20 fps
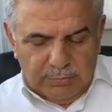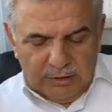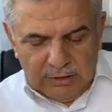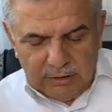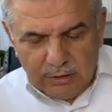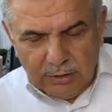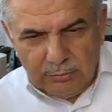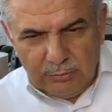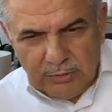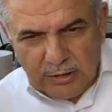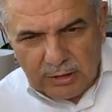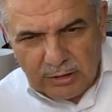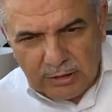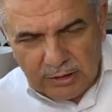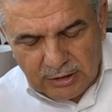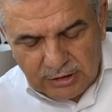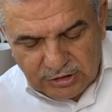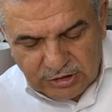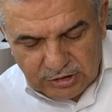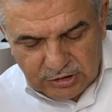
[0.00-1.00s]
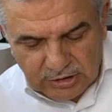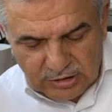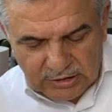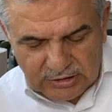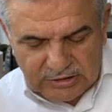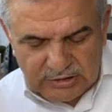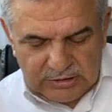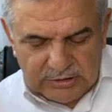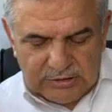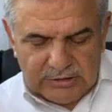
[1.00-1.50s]
peygamberler için
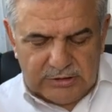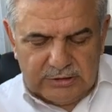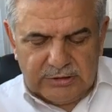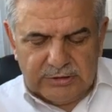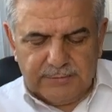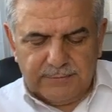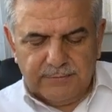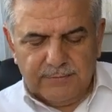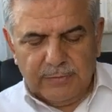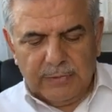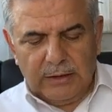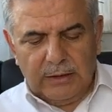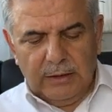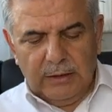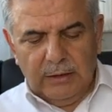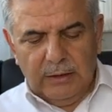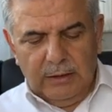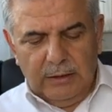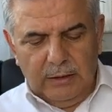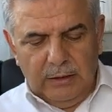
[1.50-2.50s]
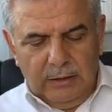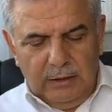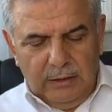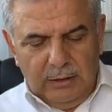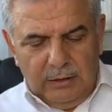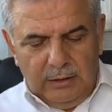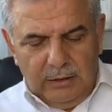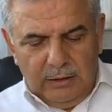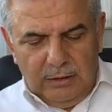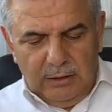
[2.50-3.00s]
asıldır.
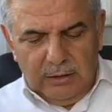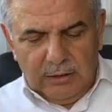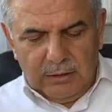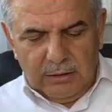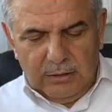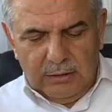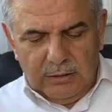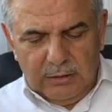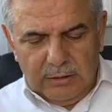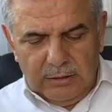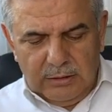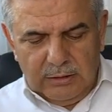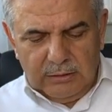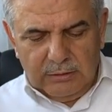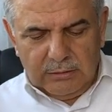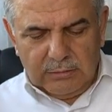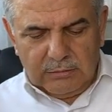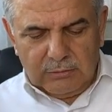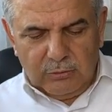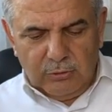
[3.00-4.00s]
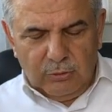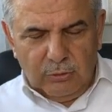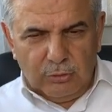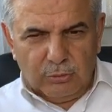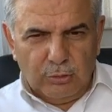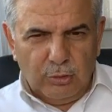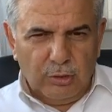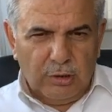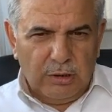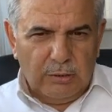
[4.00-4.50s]
Herhalde
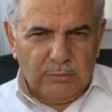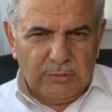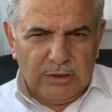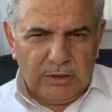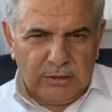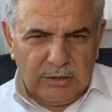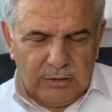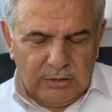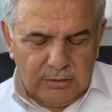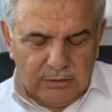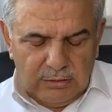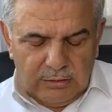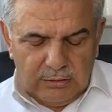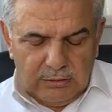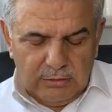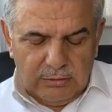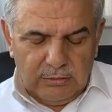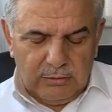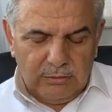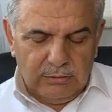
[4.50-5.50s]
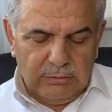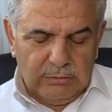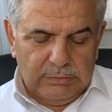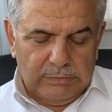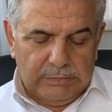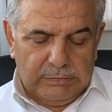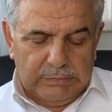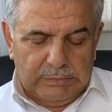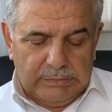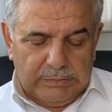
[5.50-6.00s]
o dönemdeki
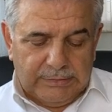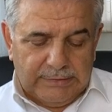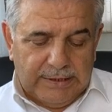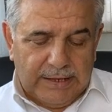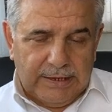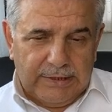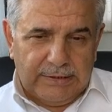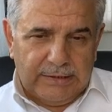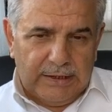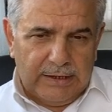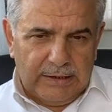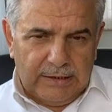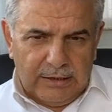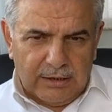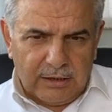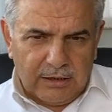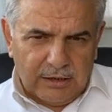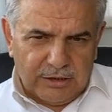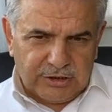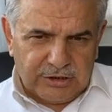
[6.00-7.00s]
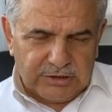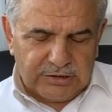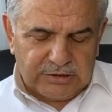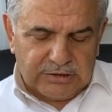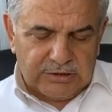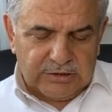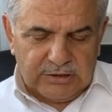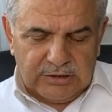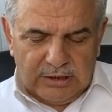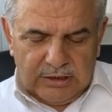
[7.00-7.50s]
dengeler
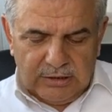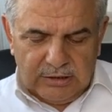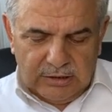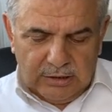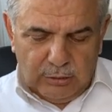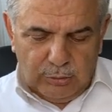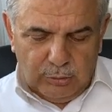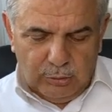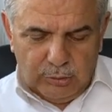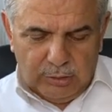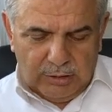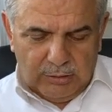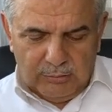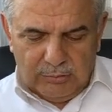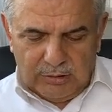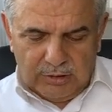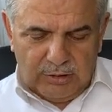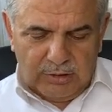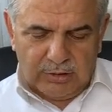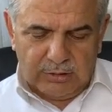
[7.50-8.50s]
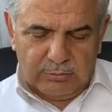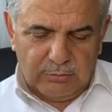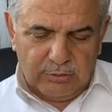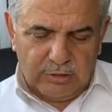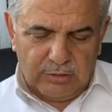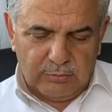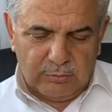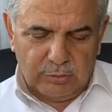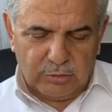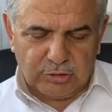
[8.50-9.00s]
açısından da önemli.
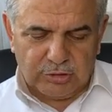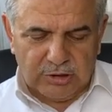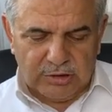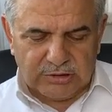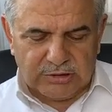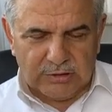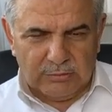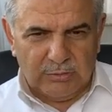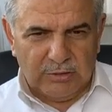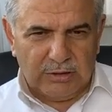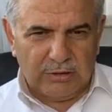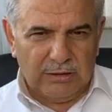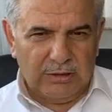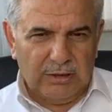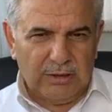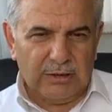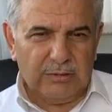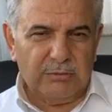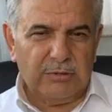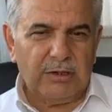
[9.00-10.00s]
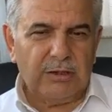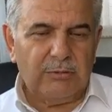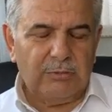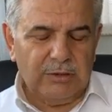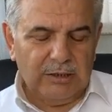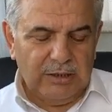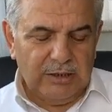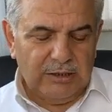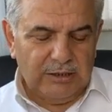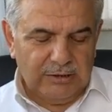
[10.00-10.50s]
Hanımını boşarsa bak
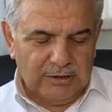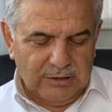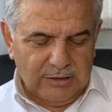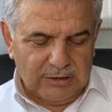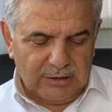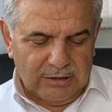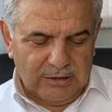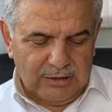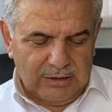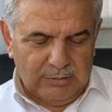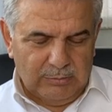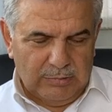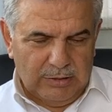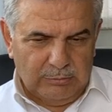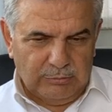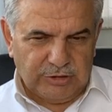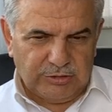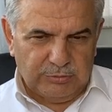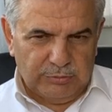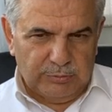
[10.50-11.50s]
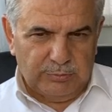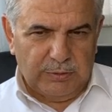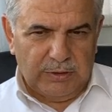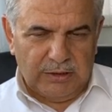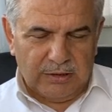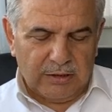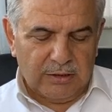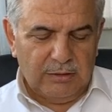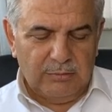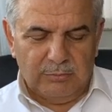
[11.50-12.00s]
hanımını bile idare edememiş bir
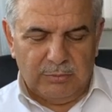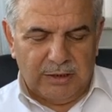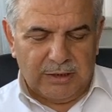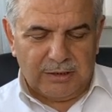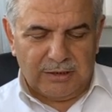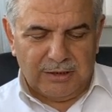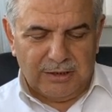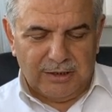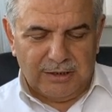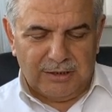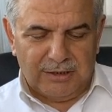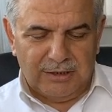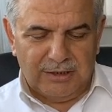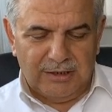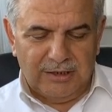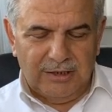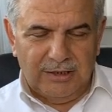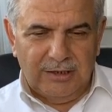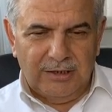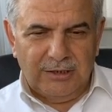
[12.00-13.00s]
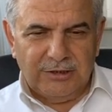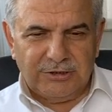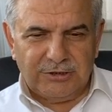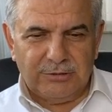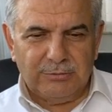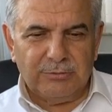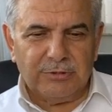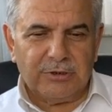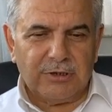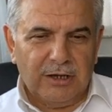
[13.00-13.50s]
peygamber yani.
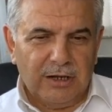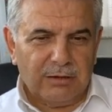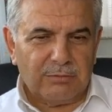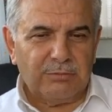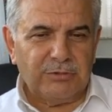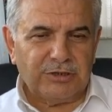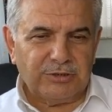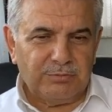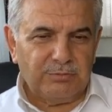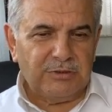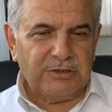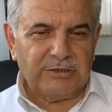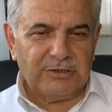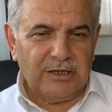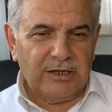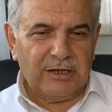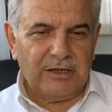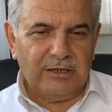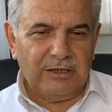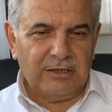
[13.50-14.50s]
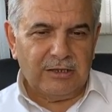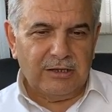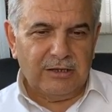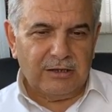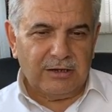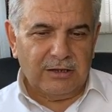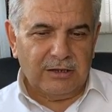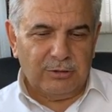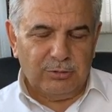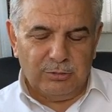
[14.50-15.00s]
Şimdi kalkmış bizleri
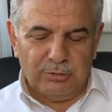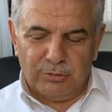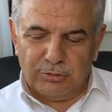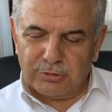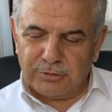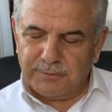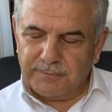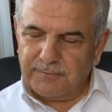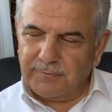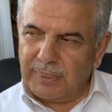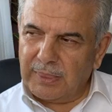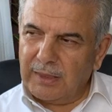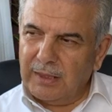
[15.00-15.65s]
idare ediyor.